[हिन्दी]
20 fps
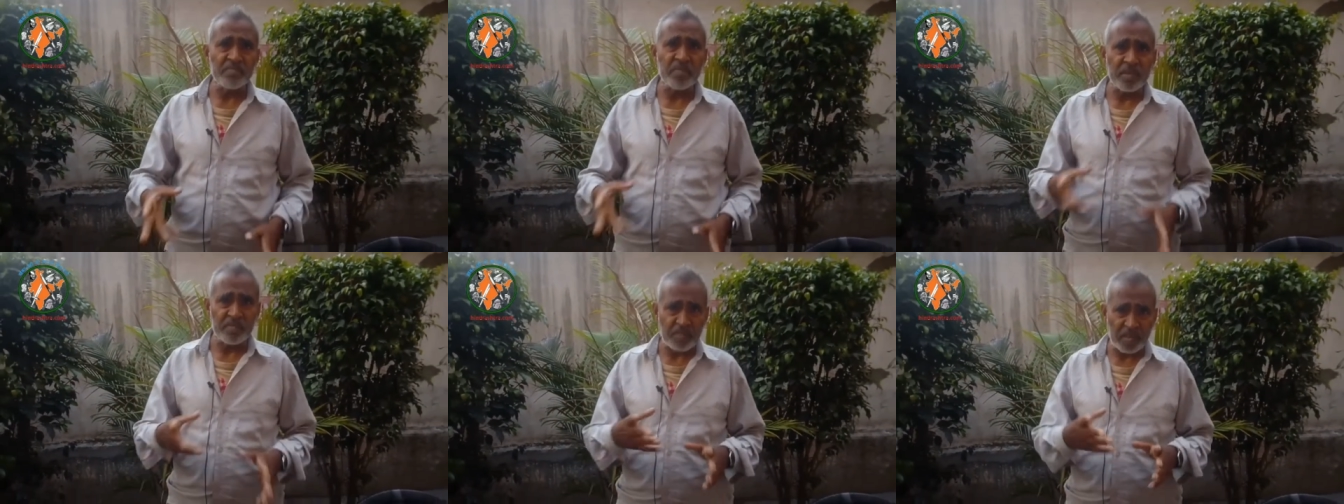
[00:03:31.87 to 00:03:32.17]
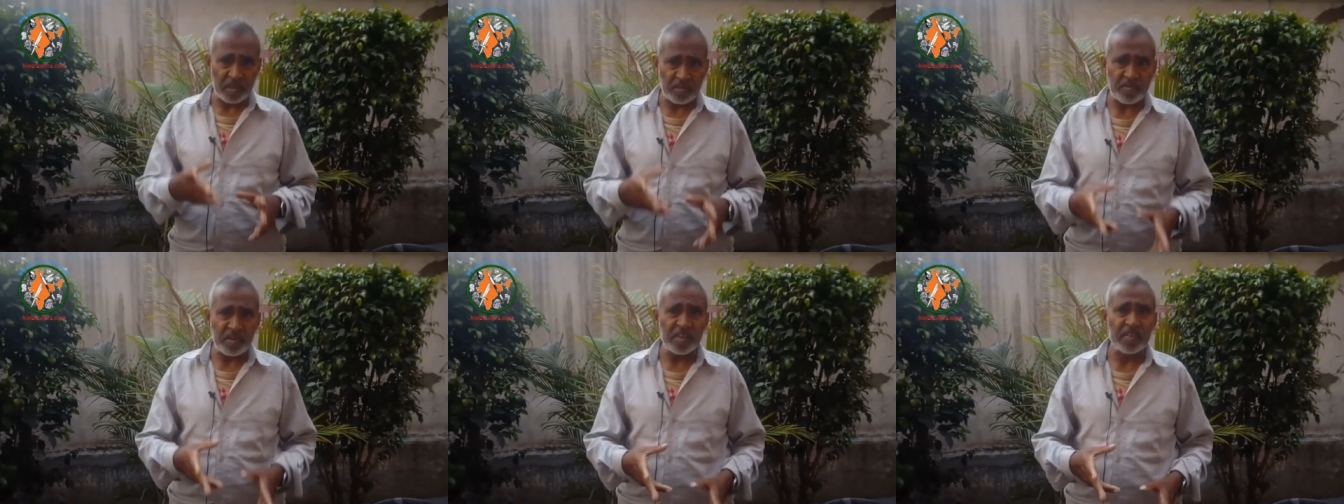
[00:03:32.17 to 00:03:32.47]
में
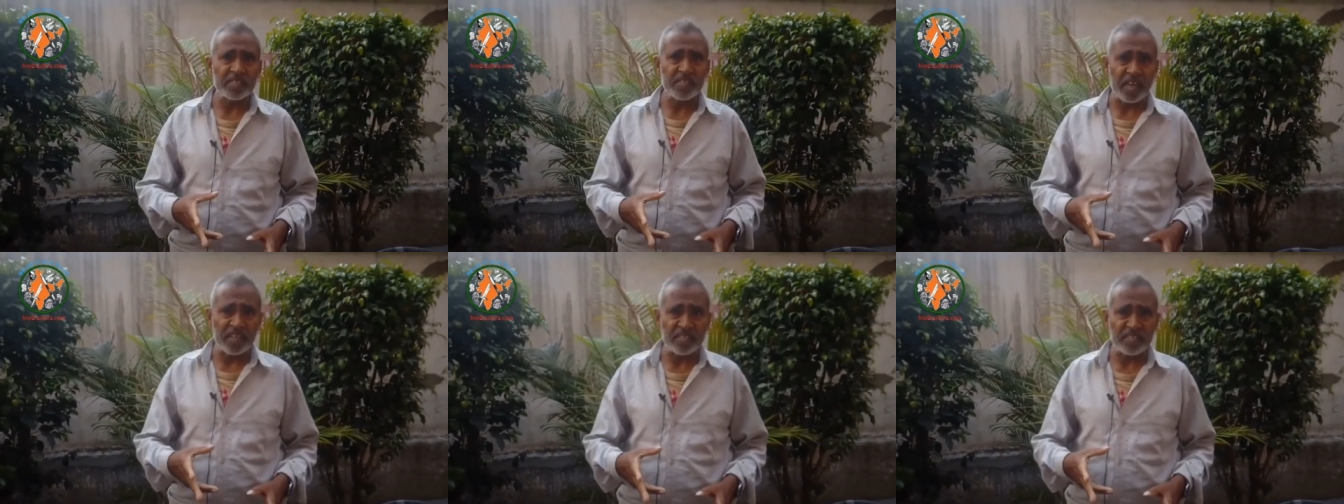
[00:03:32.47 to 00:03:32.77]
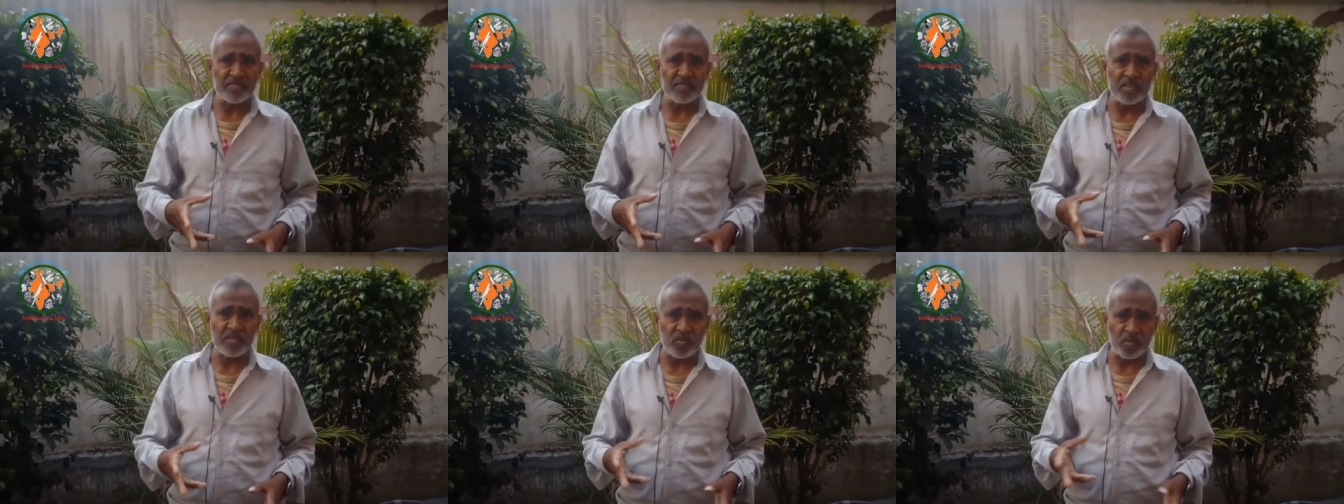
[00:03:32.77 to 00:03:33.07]
परेशानी
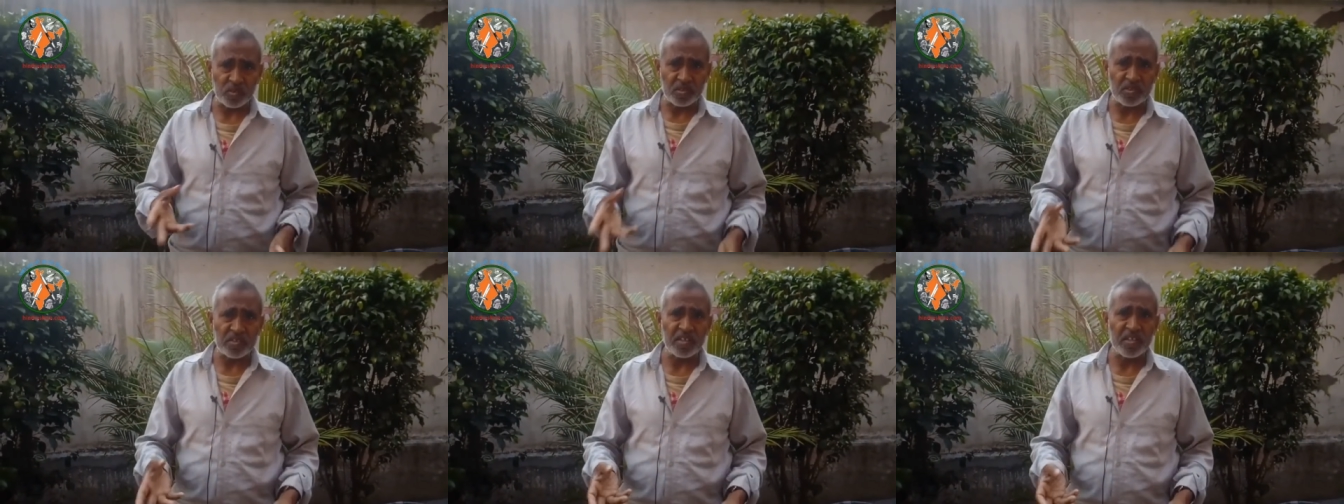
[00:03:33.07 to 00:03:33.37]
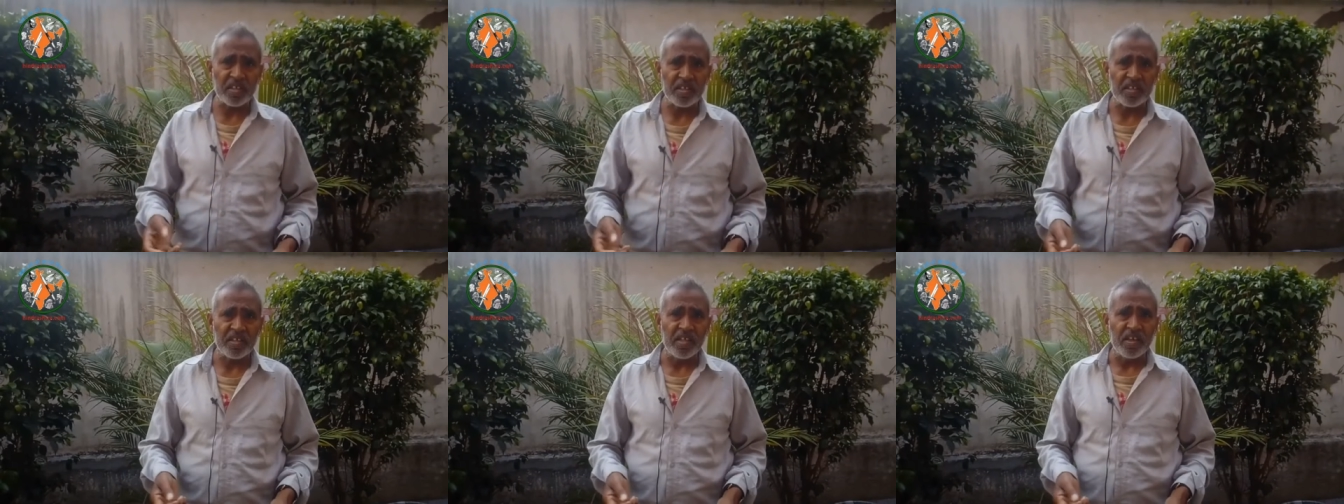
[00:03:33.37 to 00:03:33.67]
में होती
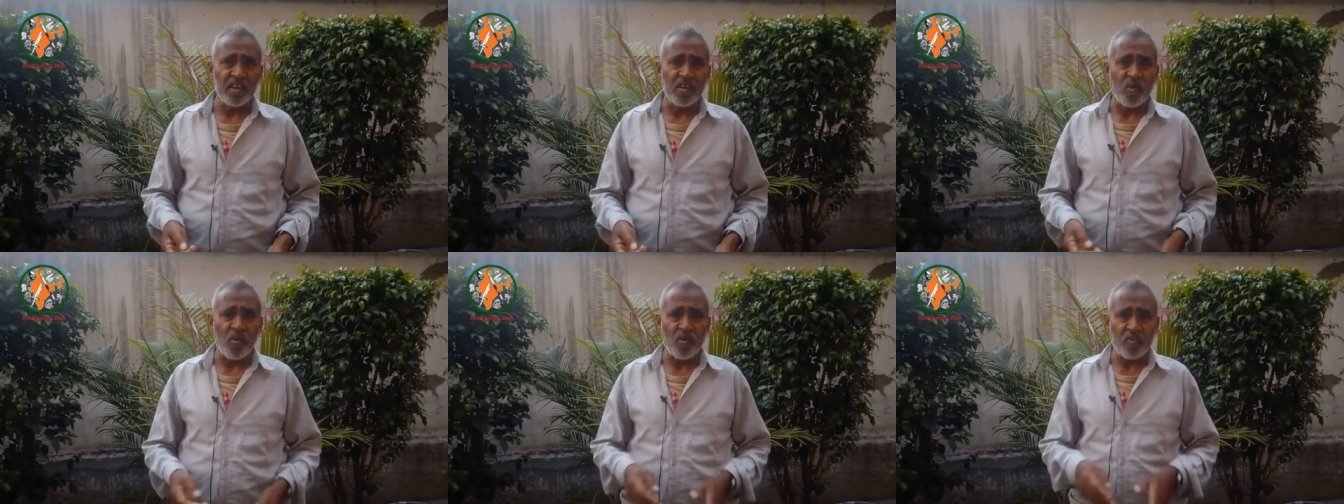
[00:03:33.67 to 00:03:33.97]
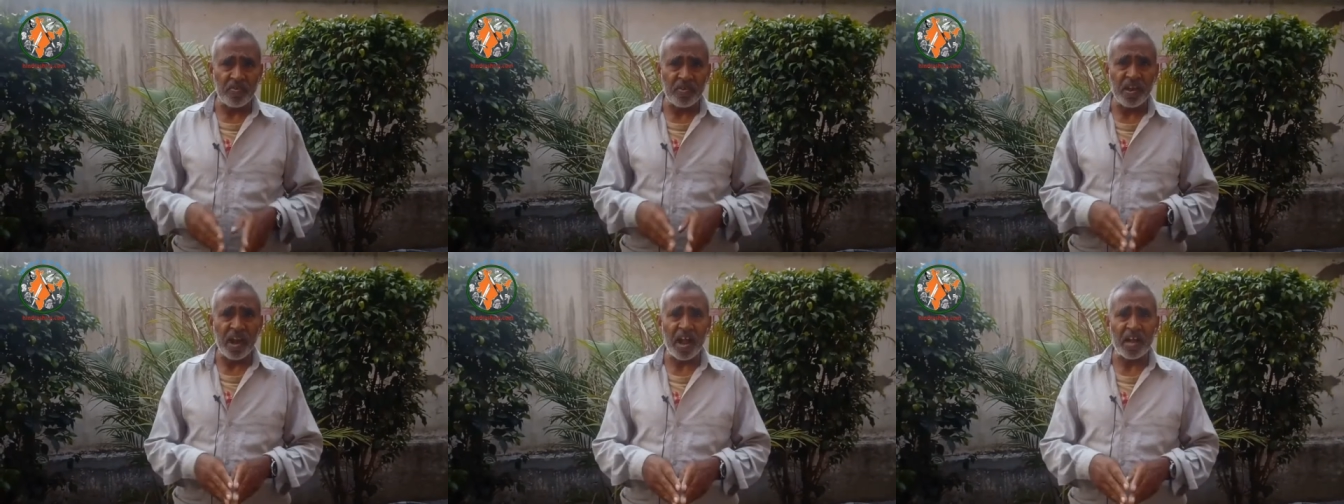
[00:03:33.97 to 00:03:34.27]
है और
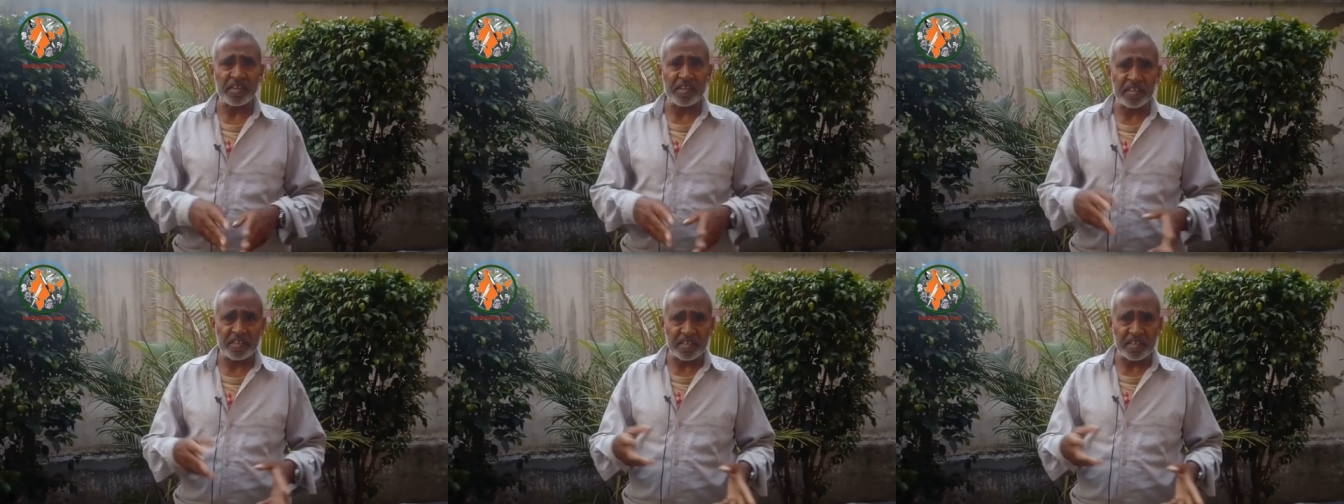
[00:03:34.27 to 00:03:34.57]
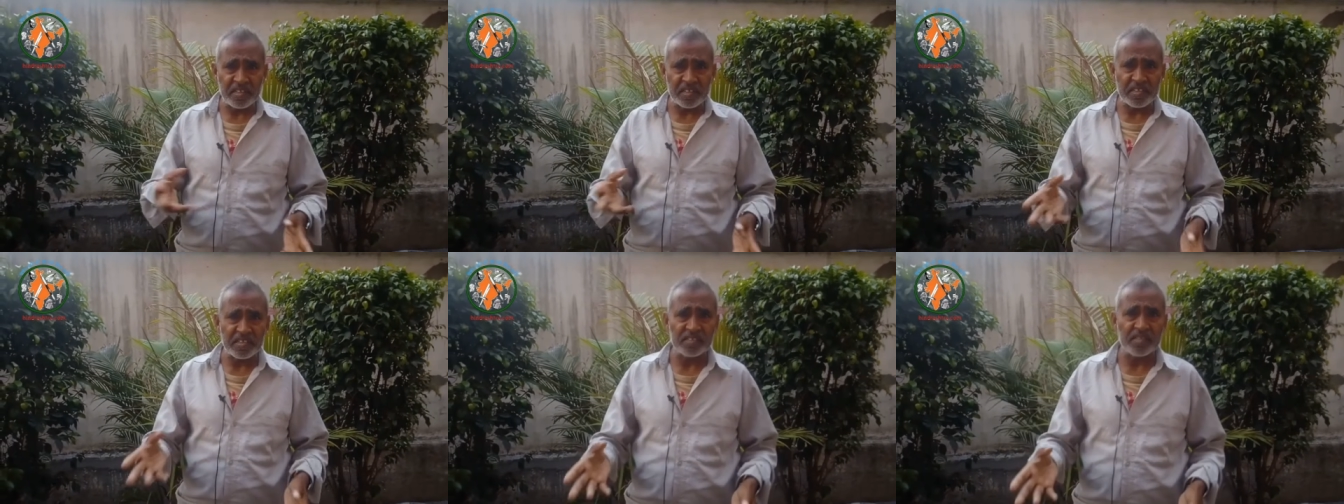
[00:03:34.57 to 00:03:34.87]
फिर आगे के
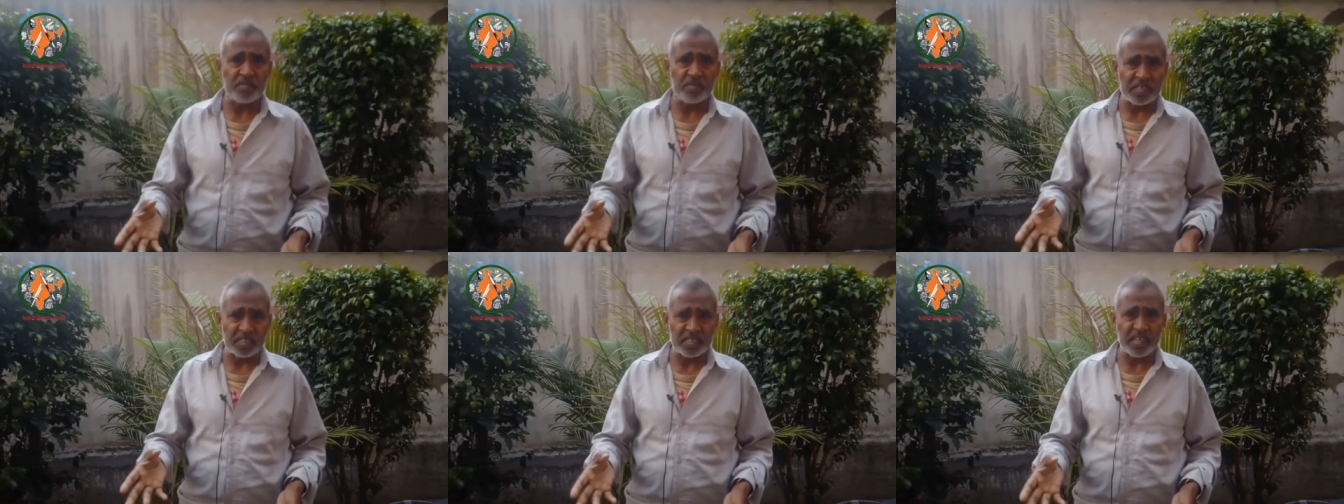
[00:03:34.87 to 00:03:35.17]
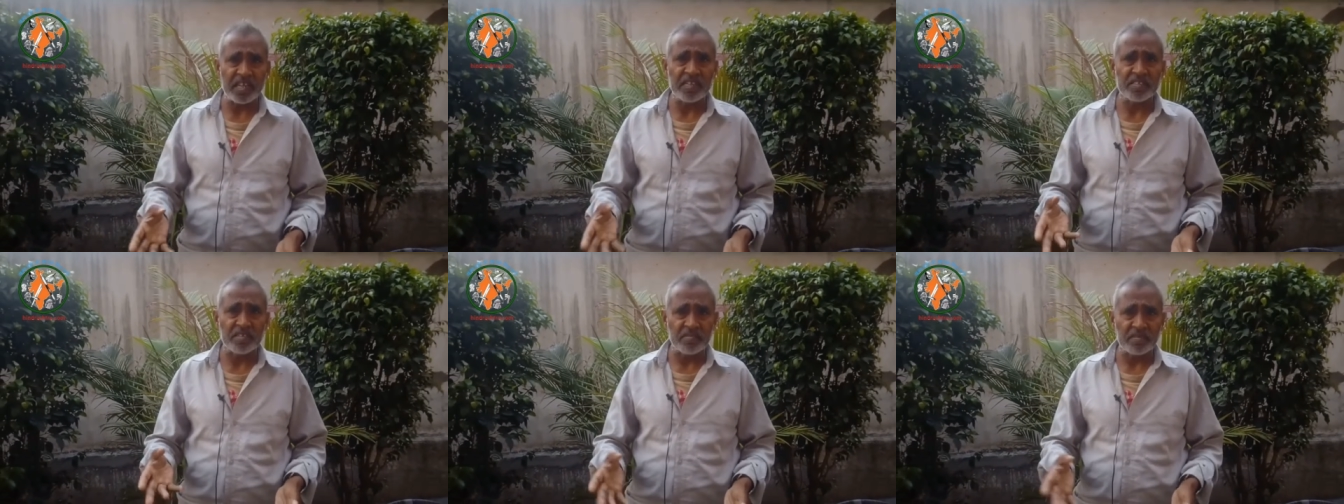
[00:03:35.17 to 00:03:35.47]
लिए
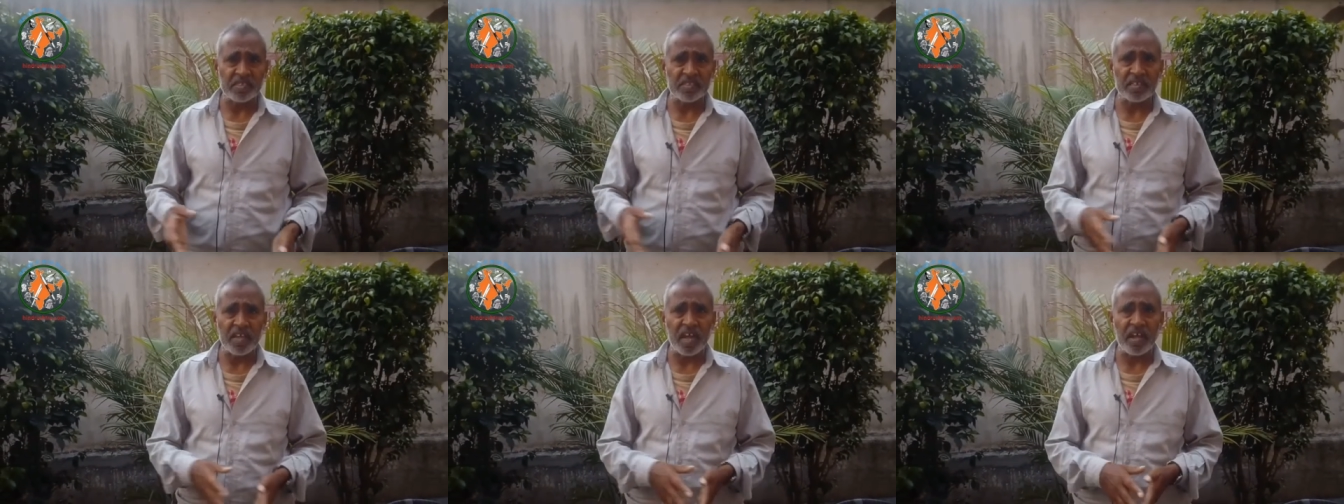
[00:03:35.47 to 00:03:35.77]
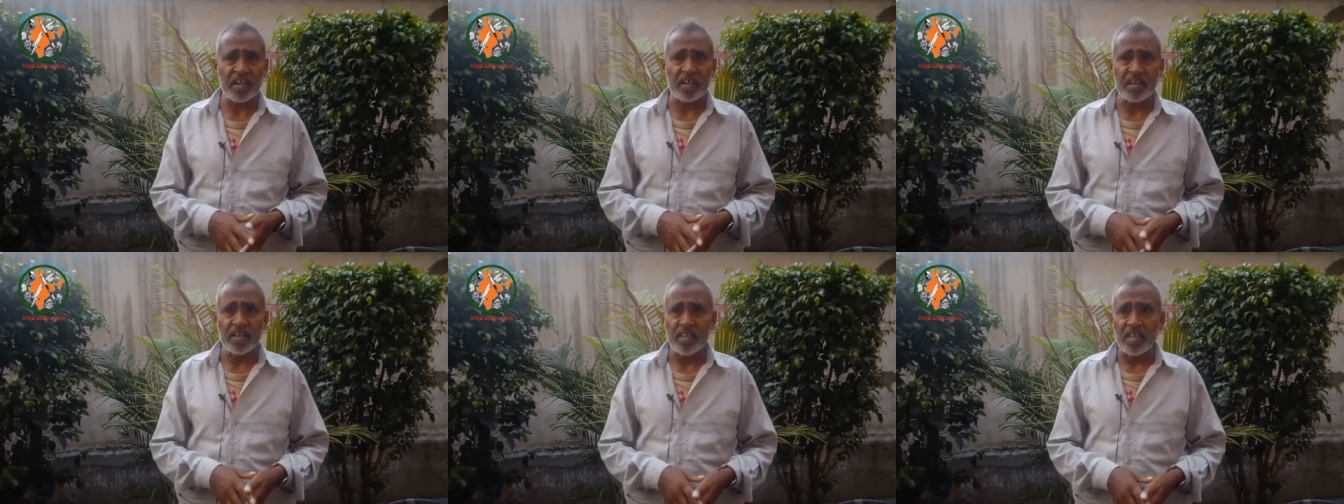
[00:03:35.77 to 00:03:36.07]
समस्या ही समस्या
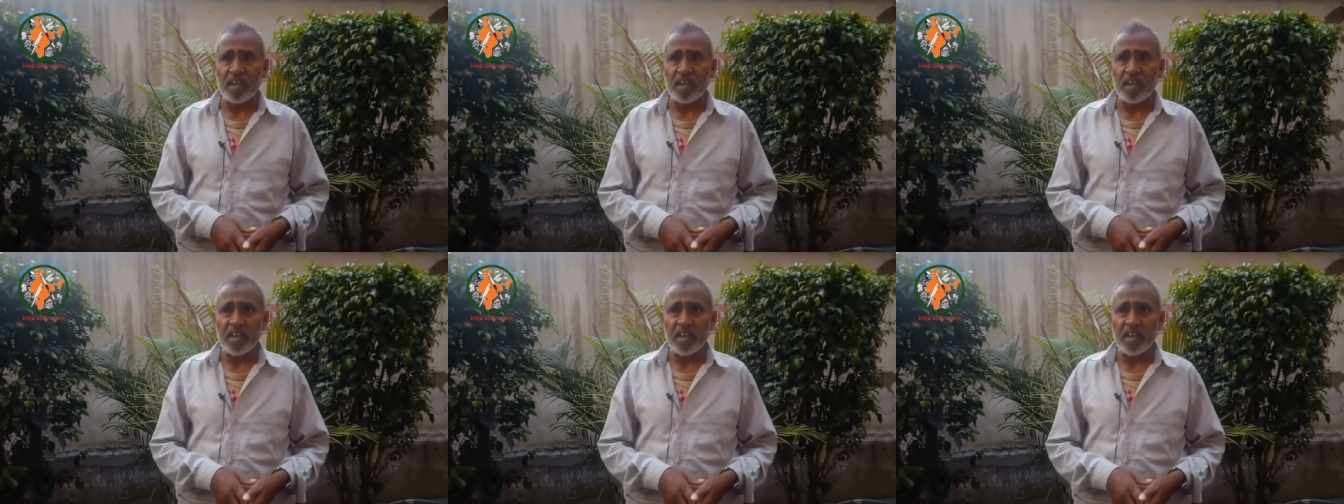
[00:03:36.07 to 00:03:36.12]
है